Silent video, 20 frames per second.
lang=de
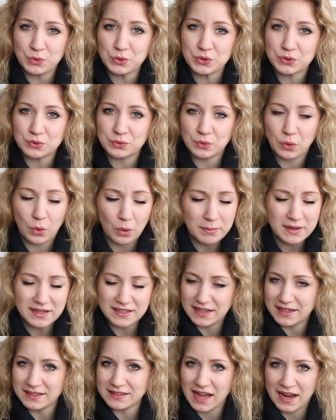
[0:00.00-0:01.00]
Buch
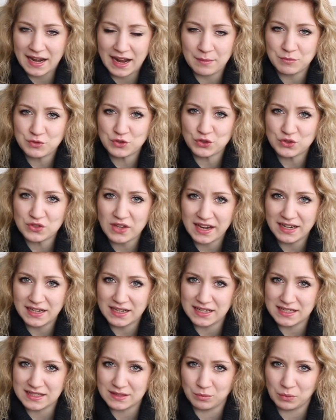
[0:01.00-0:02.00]
unbedingt an einem Stück zu Ende
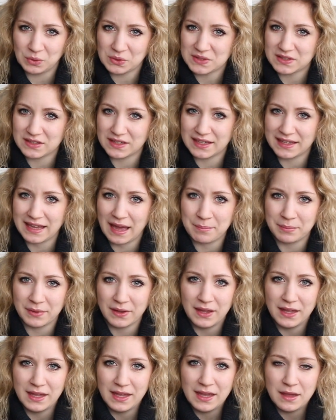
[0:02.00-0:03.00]
lesen musste. Ich habe
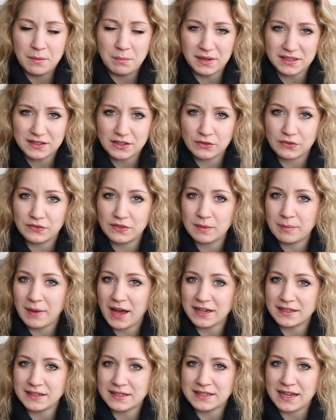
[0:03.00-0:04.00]

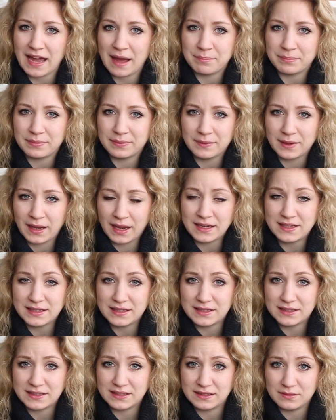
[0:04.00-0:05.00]
mitgefiebert, ich habe
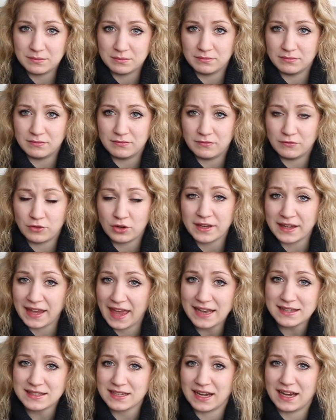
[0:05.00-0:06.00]
richtig wirklich
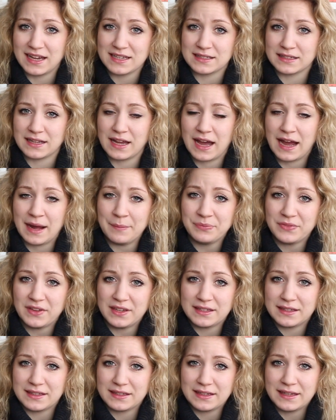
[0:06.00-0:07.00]
Herzrasen gehabt.
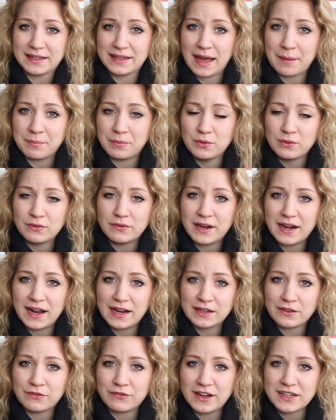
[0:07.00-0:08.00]
Ich, ich habe irgendwann
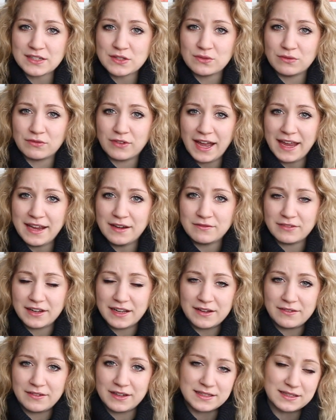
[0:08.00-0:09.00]
angefangen zu weinen,
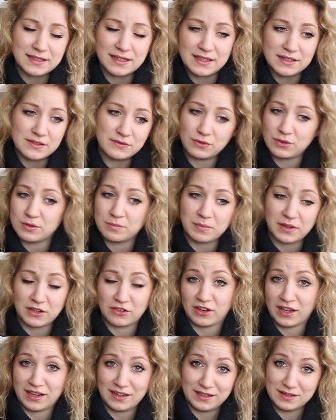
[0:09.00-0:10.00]
weil was ganz furchtbar
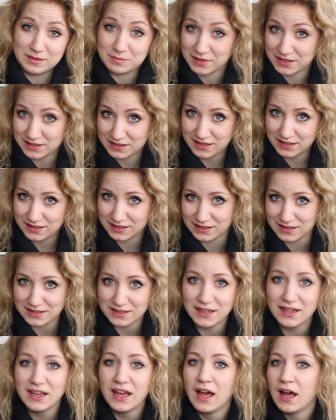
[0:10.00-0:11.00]
Schreckliches passiert ist.
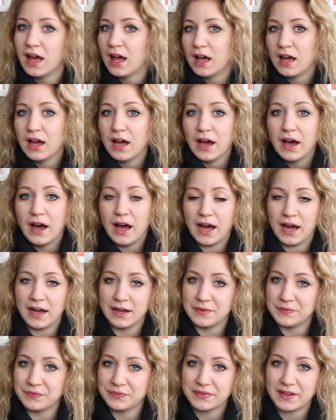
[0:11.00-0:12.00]
Ah,
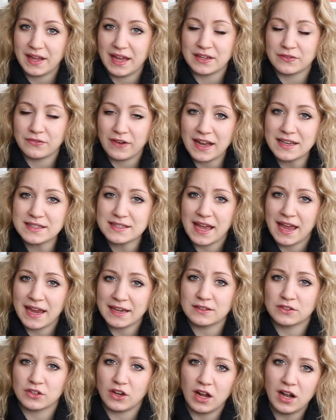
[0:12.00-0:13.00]
ich fand es
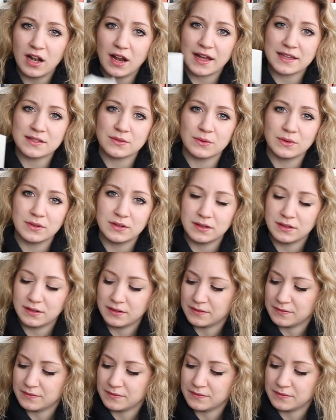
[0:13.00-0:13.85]
echt toll. Also